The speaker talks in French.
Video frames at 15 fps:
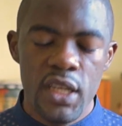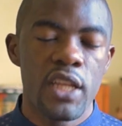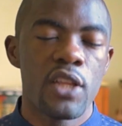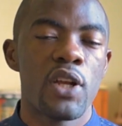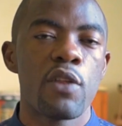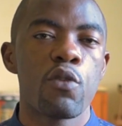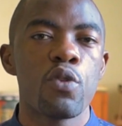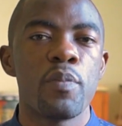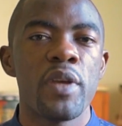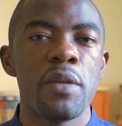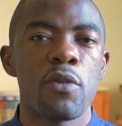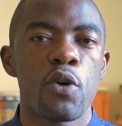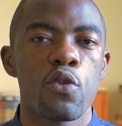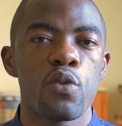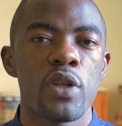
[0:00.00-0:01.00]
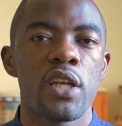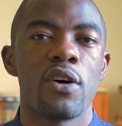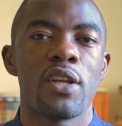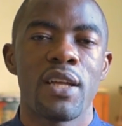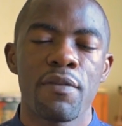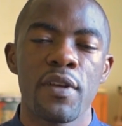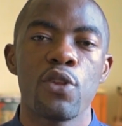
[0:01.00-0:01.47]
Et dans les autres pays mentionnés,
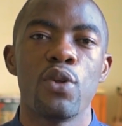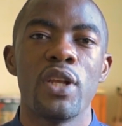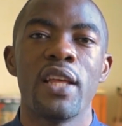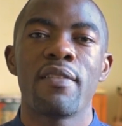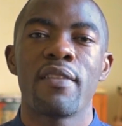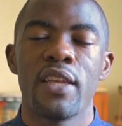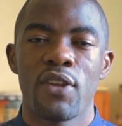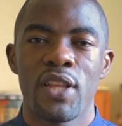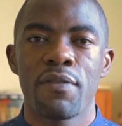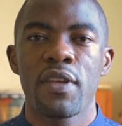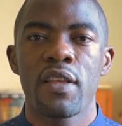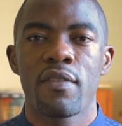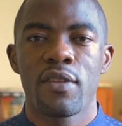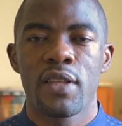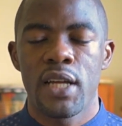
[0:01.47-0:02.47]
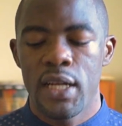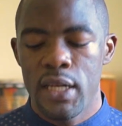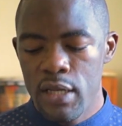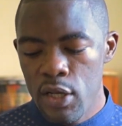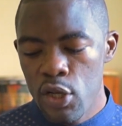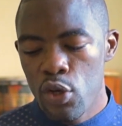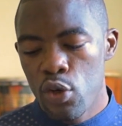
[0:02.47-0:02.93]
en Afrique de l'Est et en Afrique
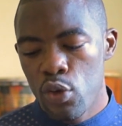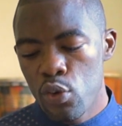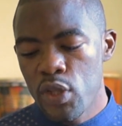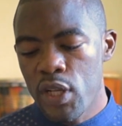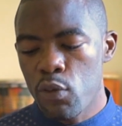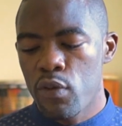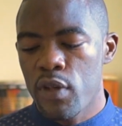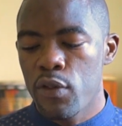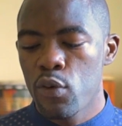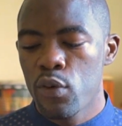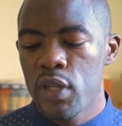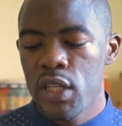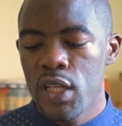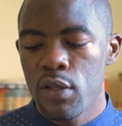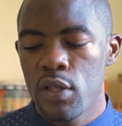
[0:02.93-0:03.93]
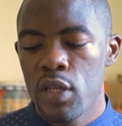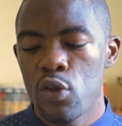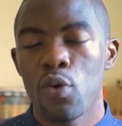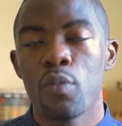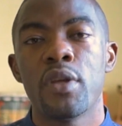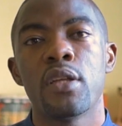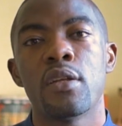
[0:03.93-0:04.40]
centrale, une association euh,
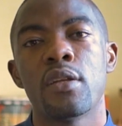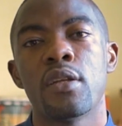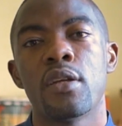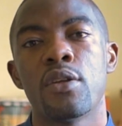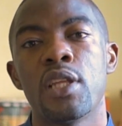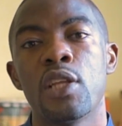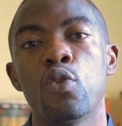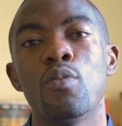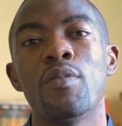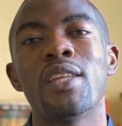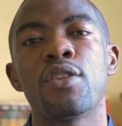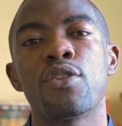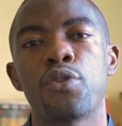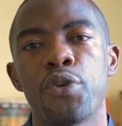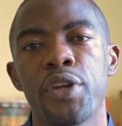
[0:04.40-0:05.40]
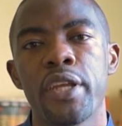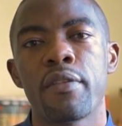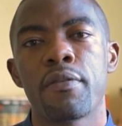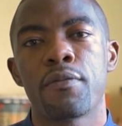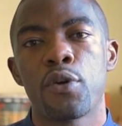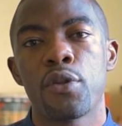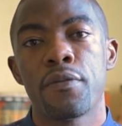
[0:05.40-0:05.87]
dénommée, Trees
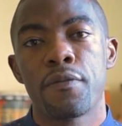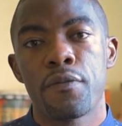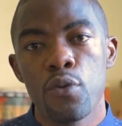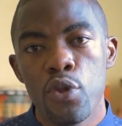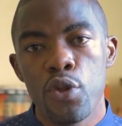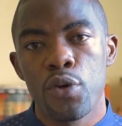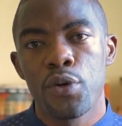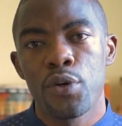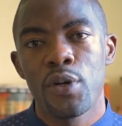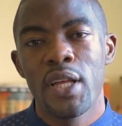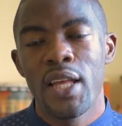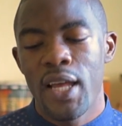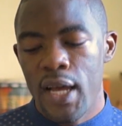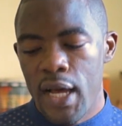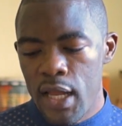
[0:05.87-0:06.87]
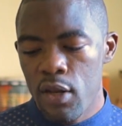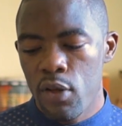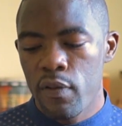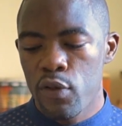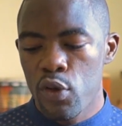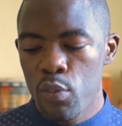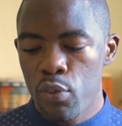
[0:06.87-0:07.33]
for the Future a
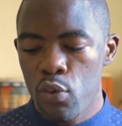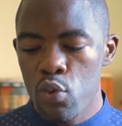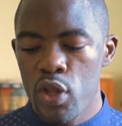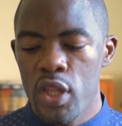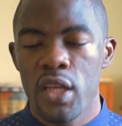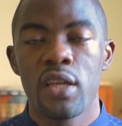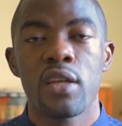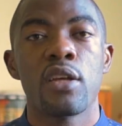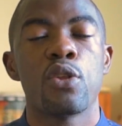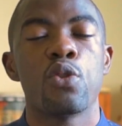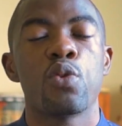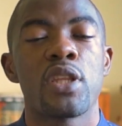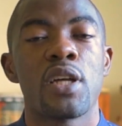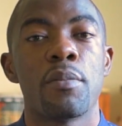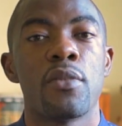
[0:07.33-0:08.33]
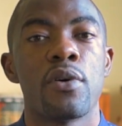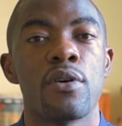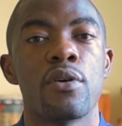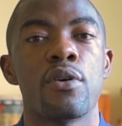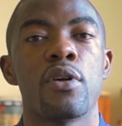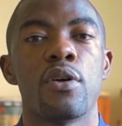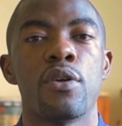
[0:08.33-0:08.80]
lancé un projet,
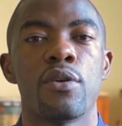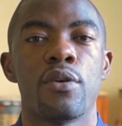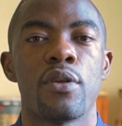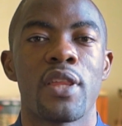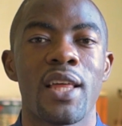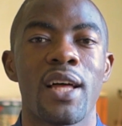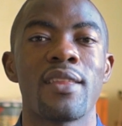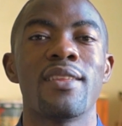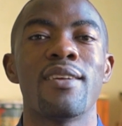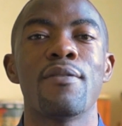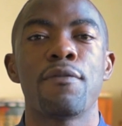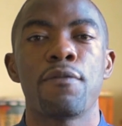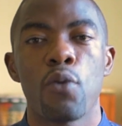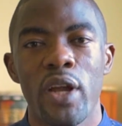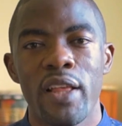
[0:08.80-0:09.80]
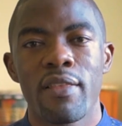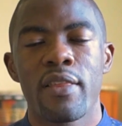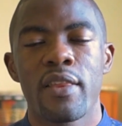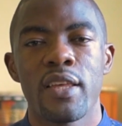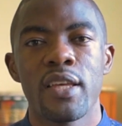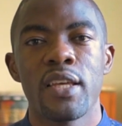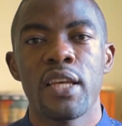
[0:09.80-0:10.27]
notamment euh, Jardin
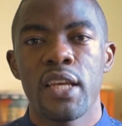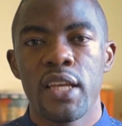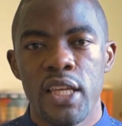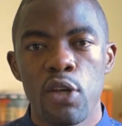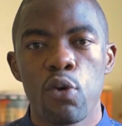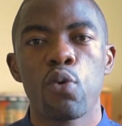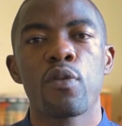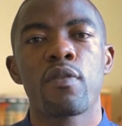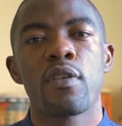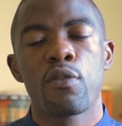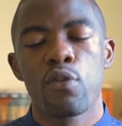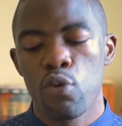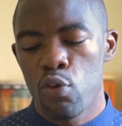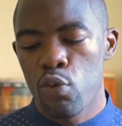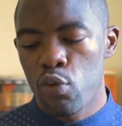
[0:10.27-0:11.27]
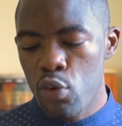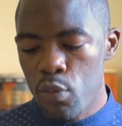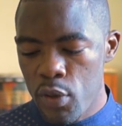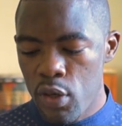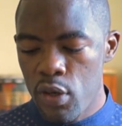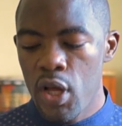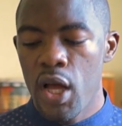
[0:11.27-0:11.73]
forestier, qui consiste
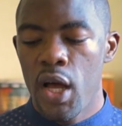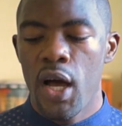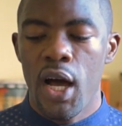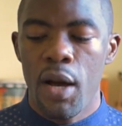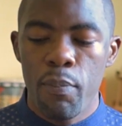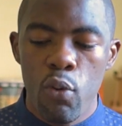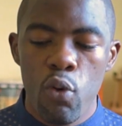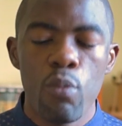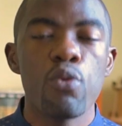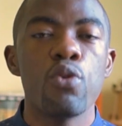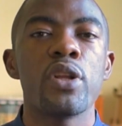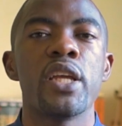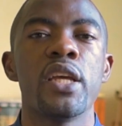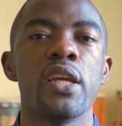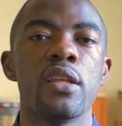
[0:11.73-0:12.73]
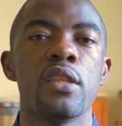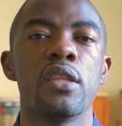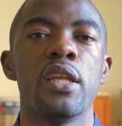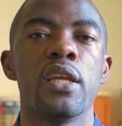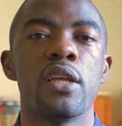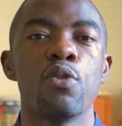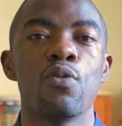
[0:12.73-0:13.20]
justement à promulguer
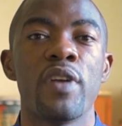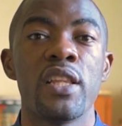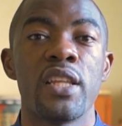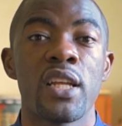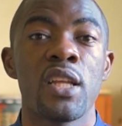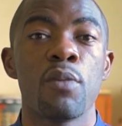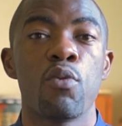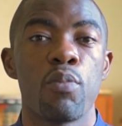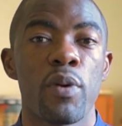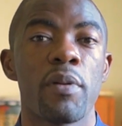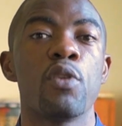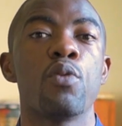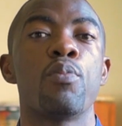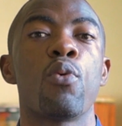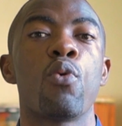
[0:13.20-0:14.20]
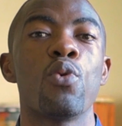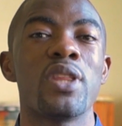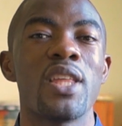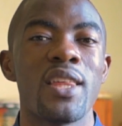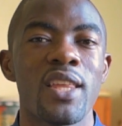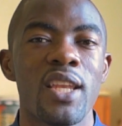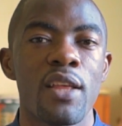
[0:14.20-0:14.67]
des nouvelles techniques pour permettre de
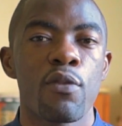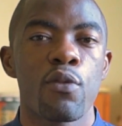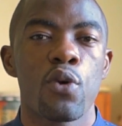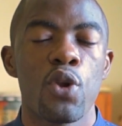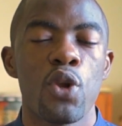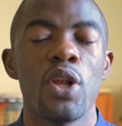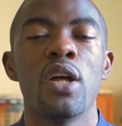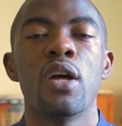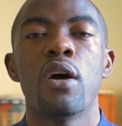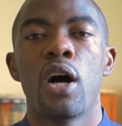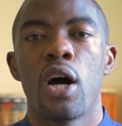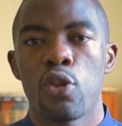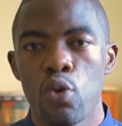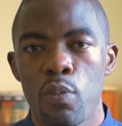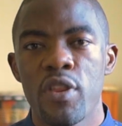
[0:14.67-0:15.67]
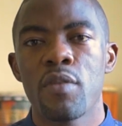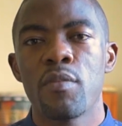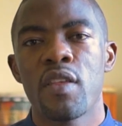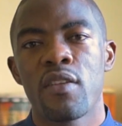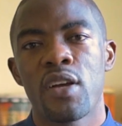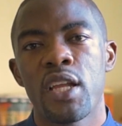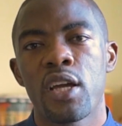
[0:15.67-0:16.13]
protéger les sols en
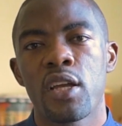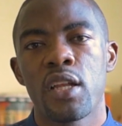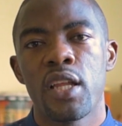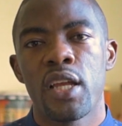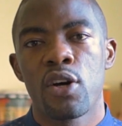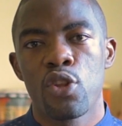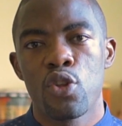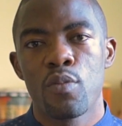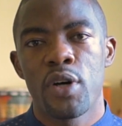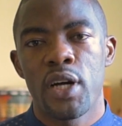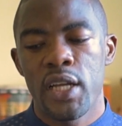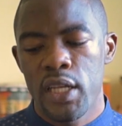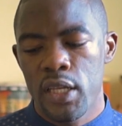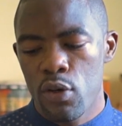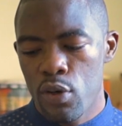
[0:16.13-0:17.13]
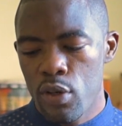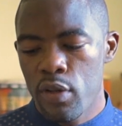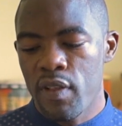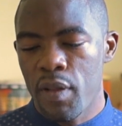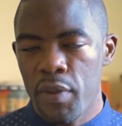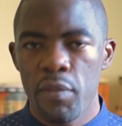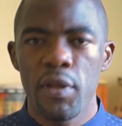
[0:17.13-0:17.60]
optimisant les, rendements agricoles.
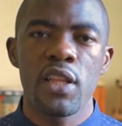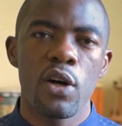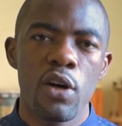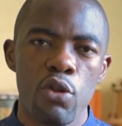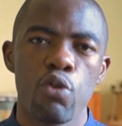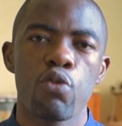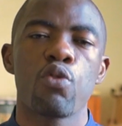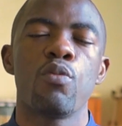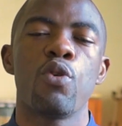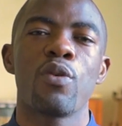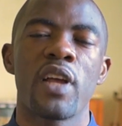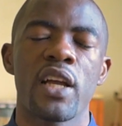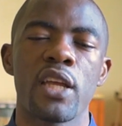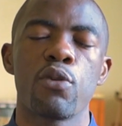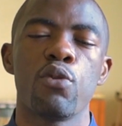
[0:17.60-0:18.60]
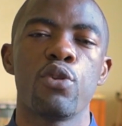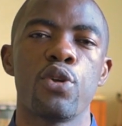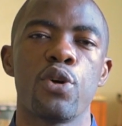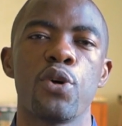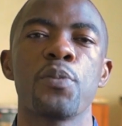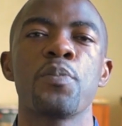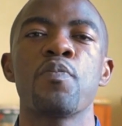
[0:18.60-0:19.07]
Ça permettra justement aux
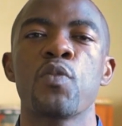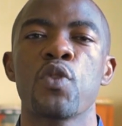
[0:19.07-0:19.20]
agriculteurs